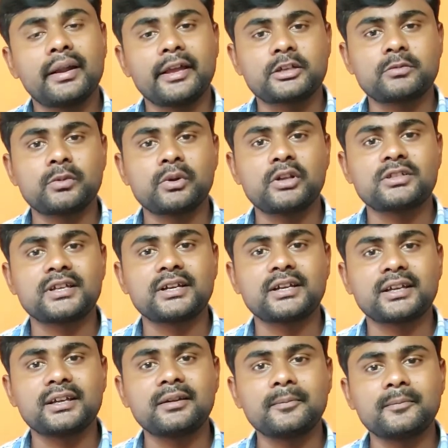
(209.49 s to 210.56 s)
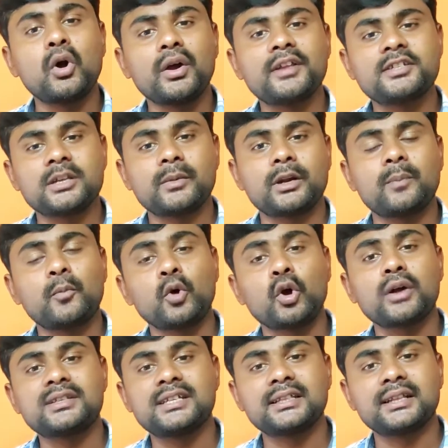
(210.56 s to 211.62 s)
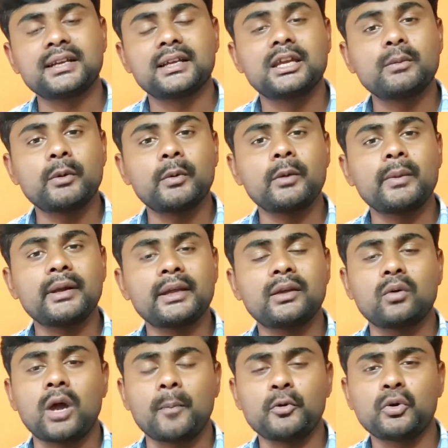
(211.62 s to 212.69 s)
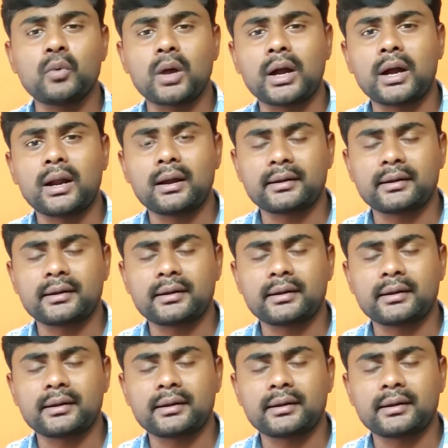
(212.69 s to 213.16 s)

నెక్స్ట్ మొబైల్ వచ్చరికి పోకో నుంచి అనమాట పోకో సీ ఈ మొబైల్ మనకి అప్ టు ఒక